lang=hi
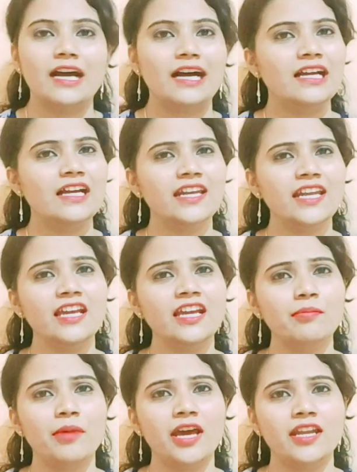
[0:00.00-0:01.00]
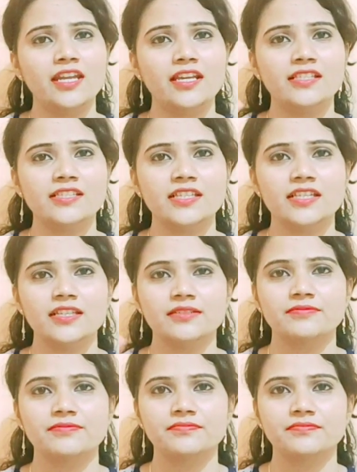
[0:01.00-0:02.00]
अगर नहीं कर पा रहे हैं ऐसे
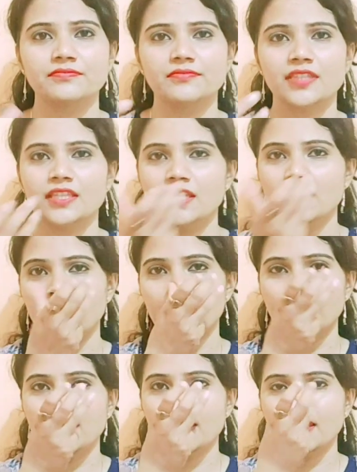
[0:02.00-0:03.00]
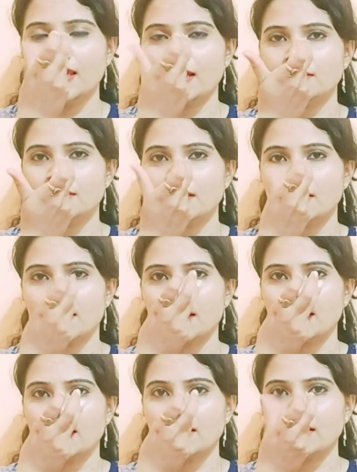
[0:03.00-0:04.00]
ठीक है यही किया जाता है
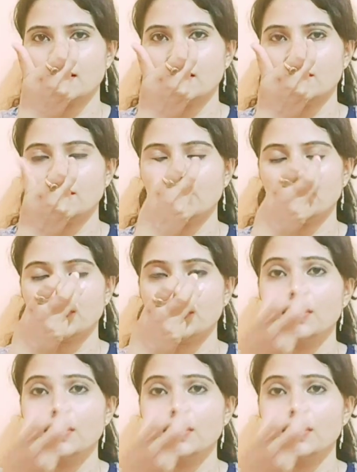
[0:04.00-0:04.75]
कंटिन्यू